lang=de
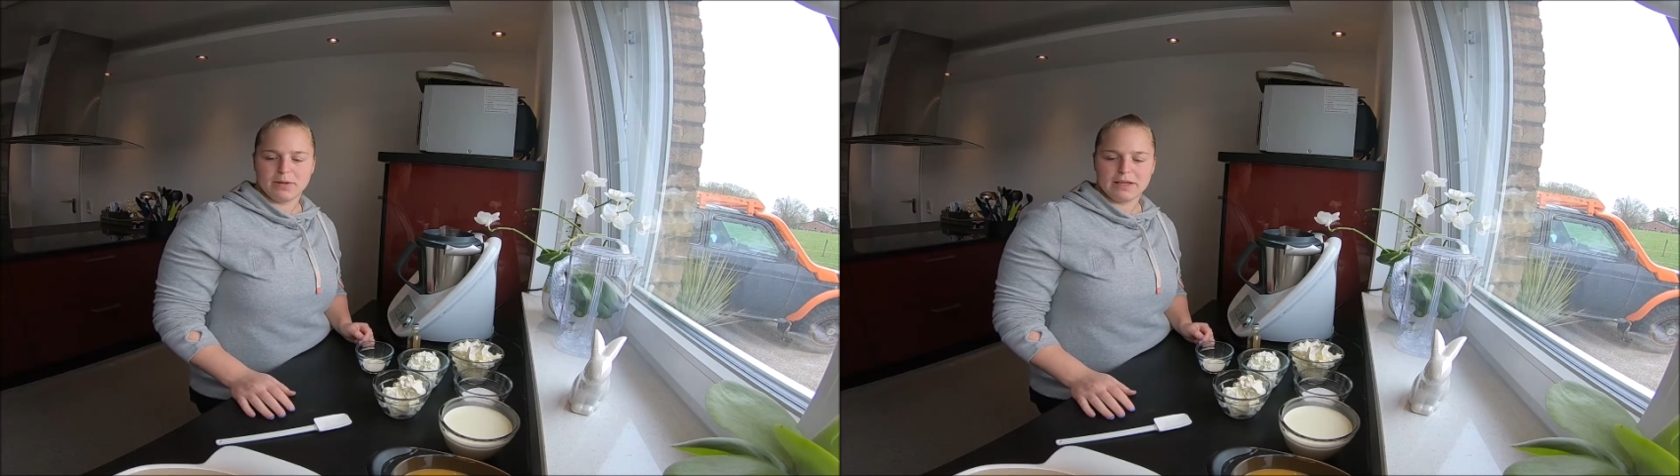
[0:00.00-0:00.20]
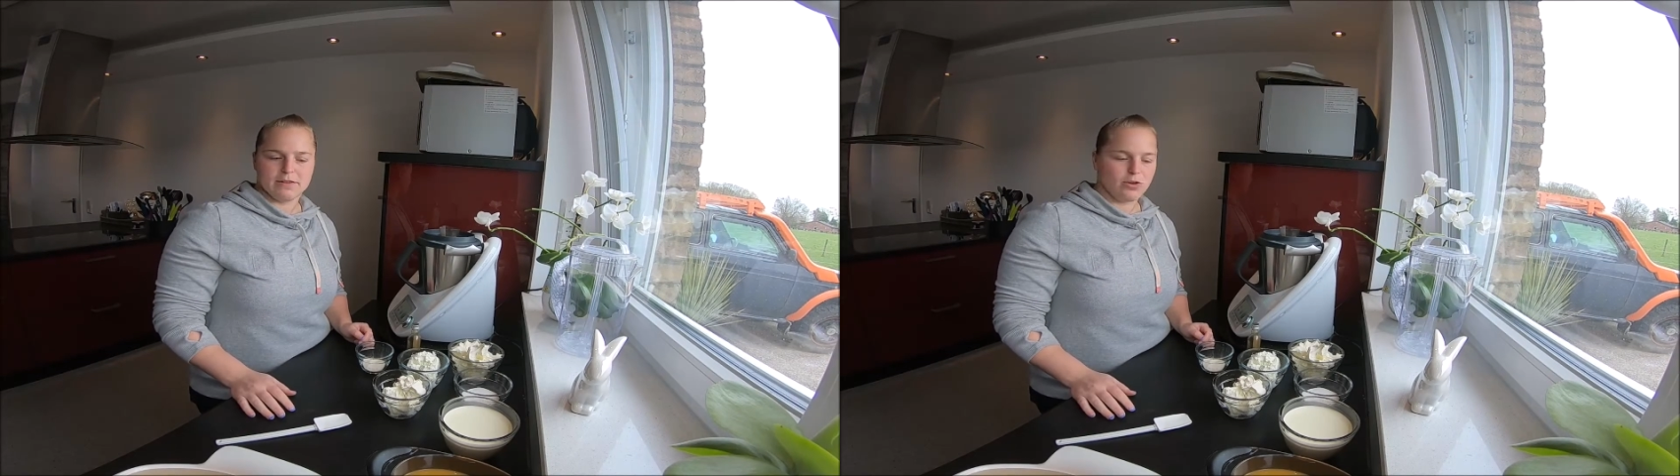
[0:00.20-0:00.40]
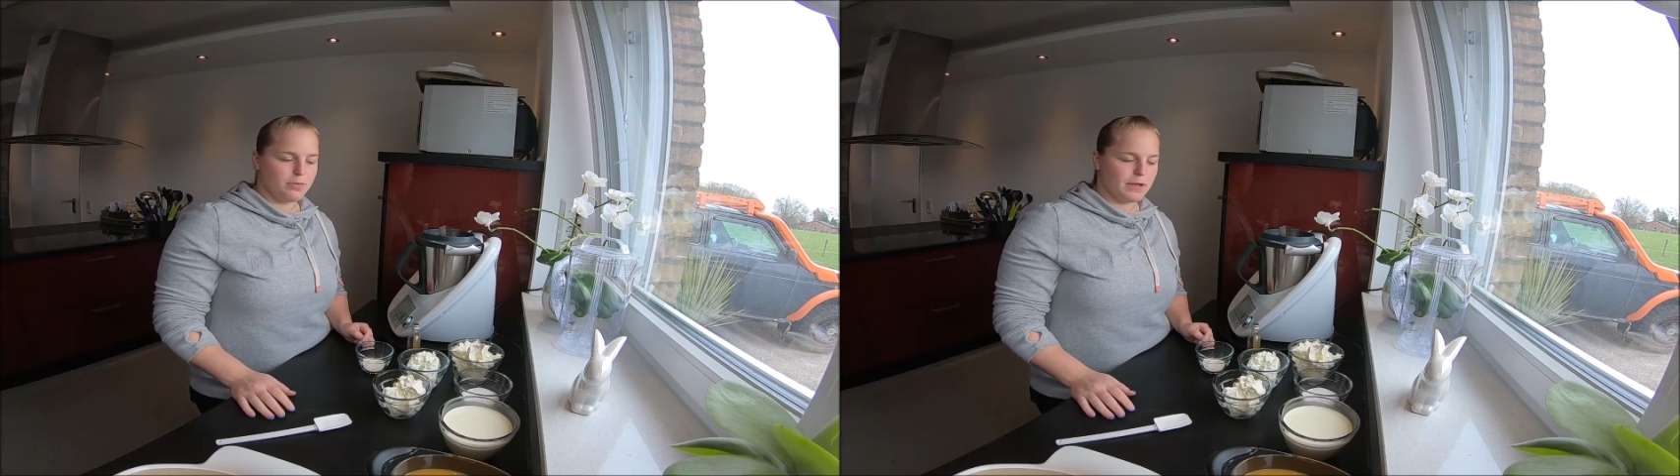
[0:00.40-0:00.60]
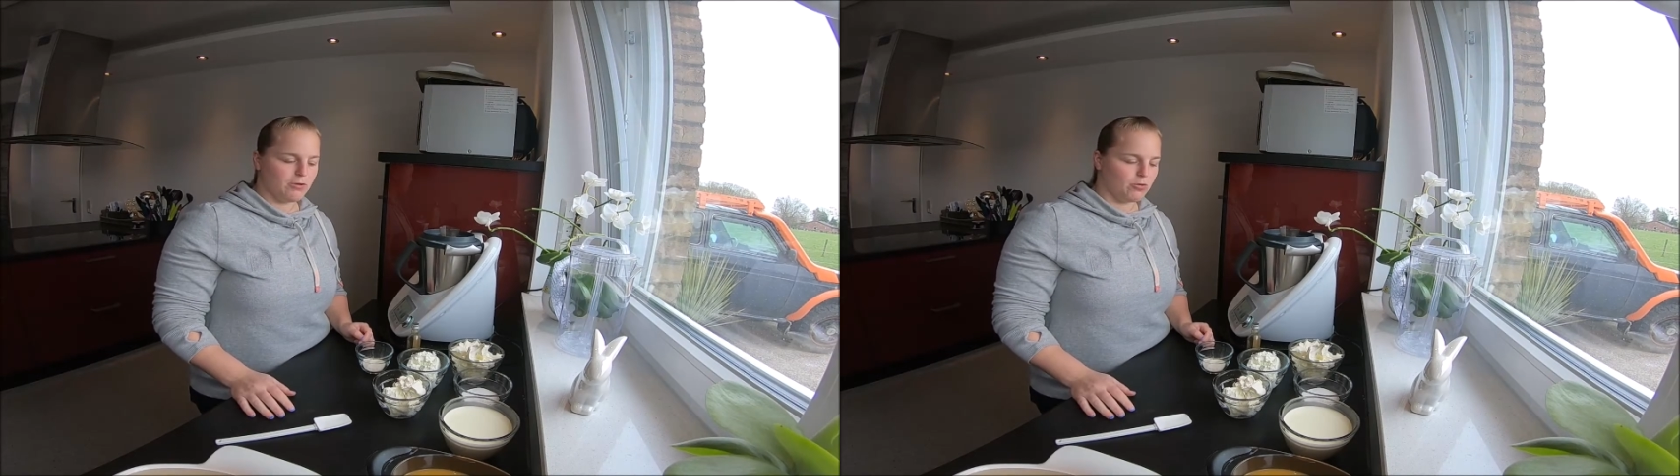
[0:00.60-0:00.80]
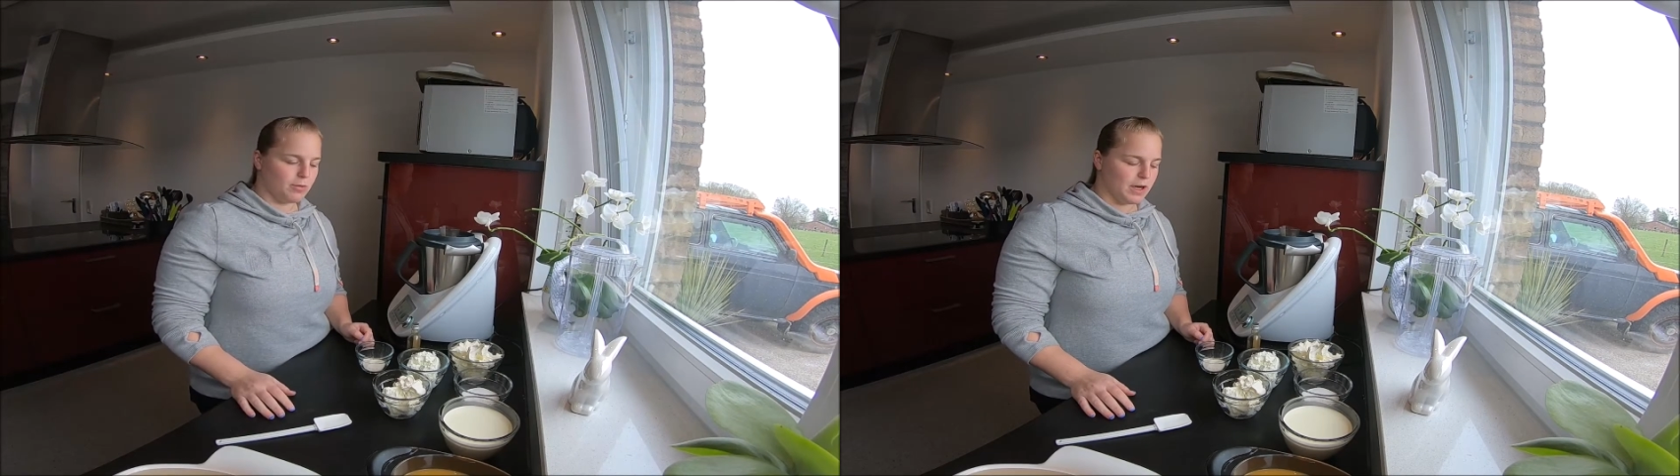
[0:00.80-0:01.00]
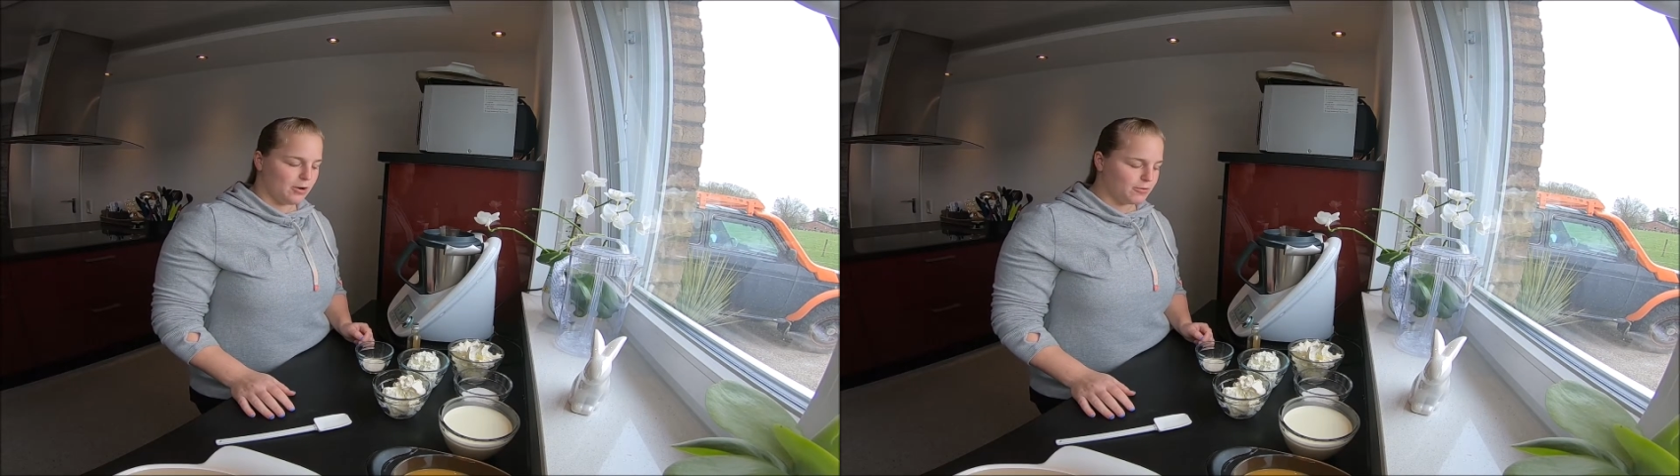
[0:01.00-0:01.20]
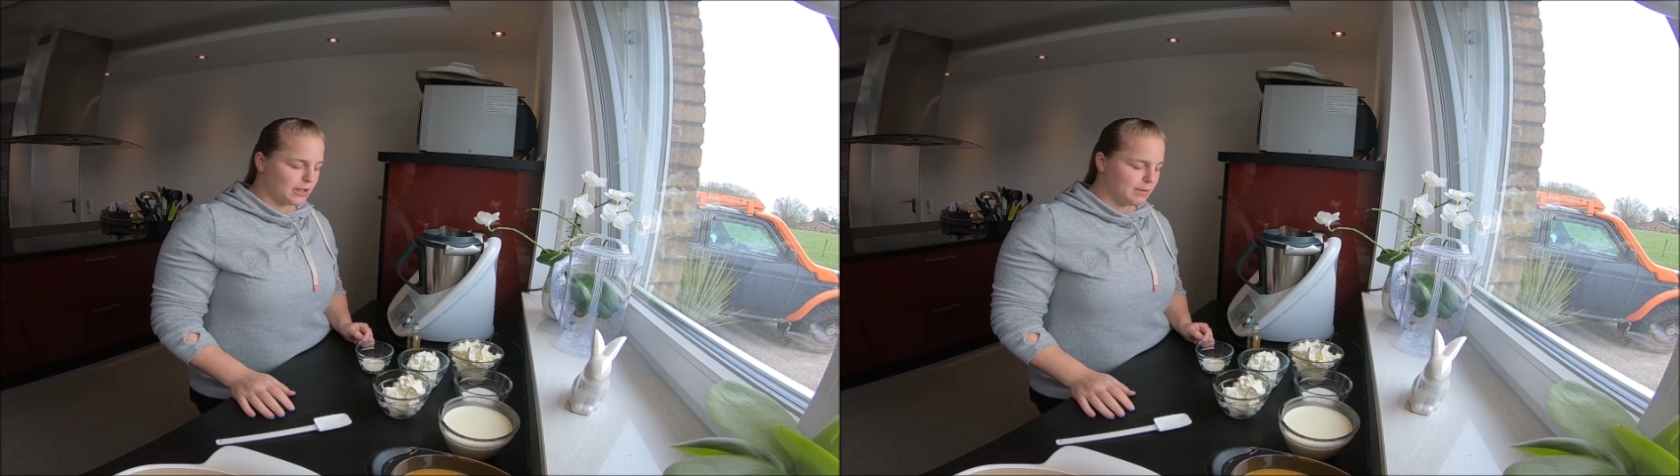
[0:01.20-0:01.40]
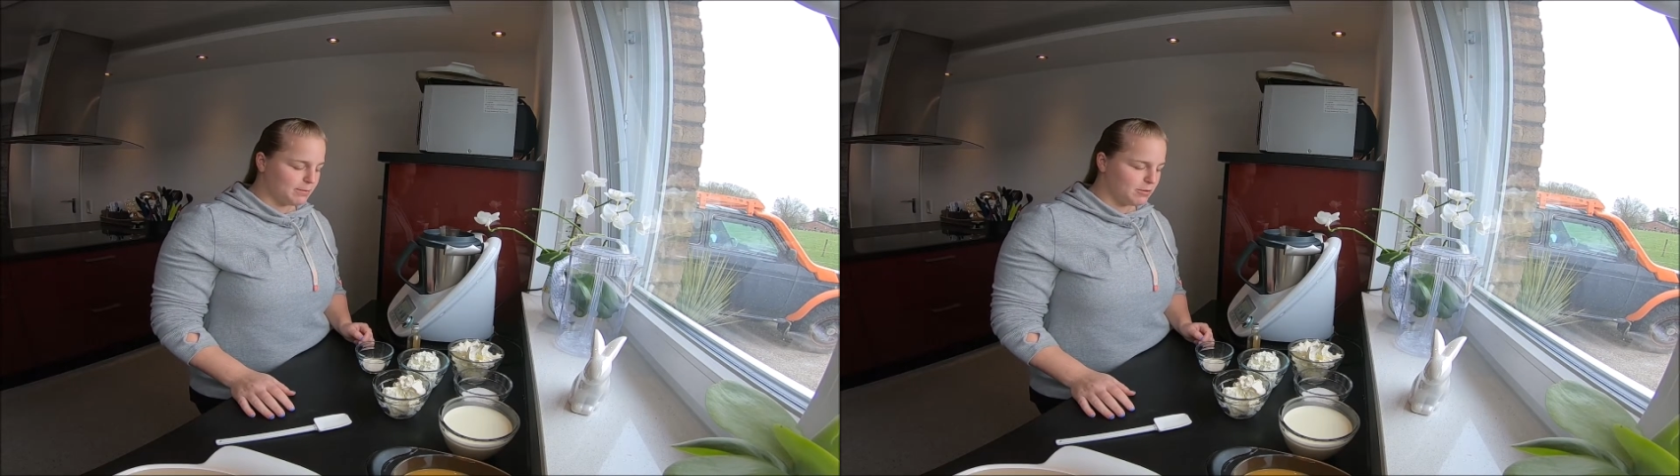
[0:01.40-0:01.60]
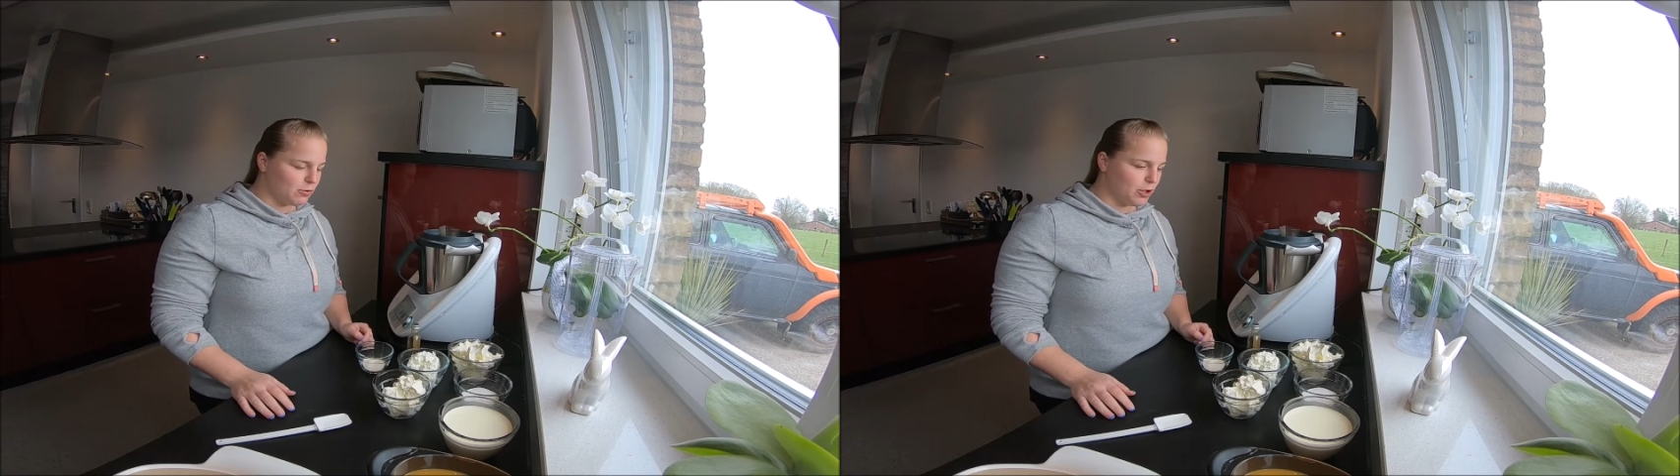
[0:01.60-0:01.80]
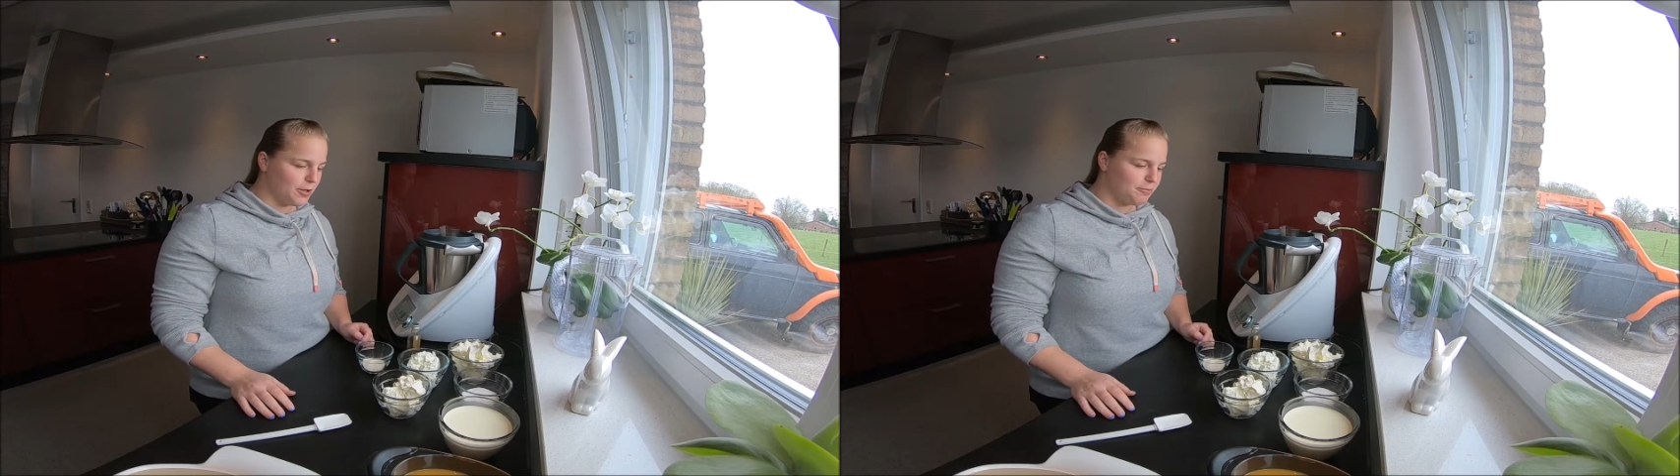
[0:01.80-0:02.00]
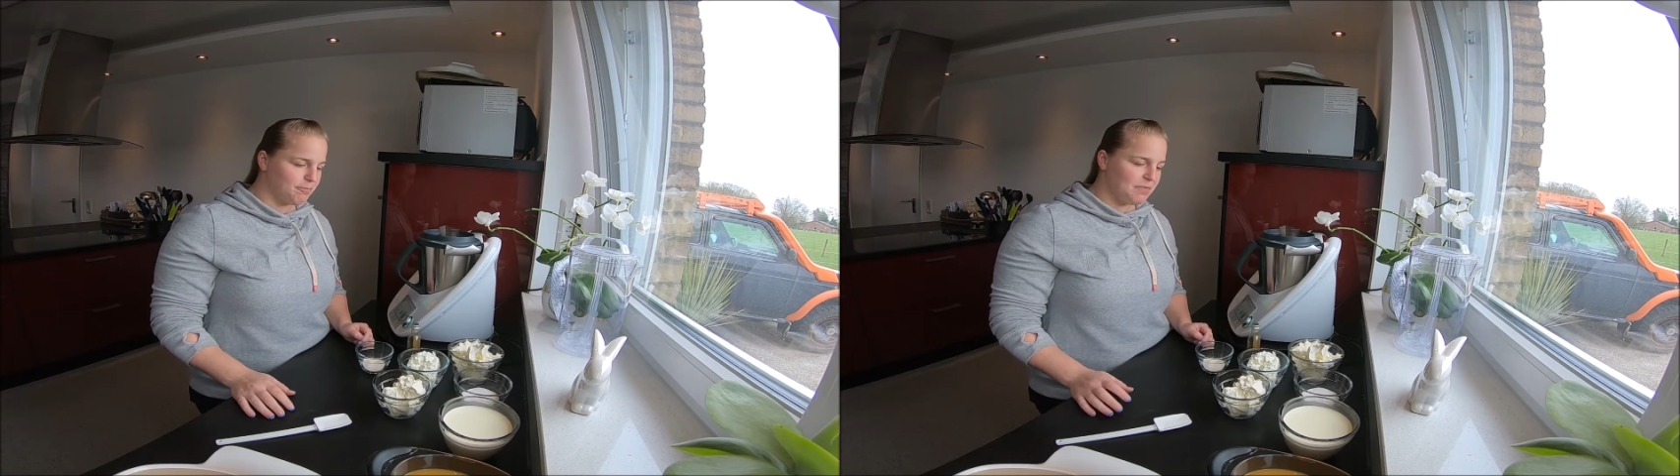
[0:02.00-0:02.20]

als Topping oben drauf geben zu können.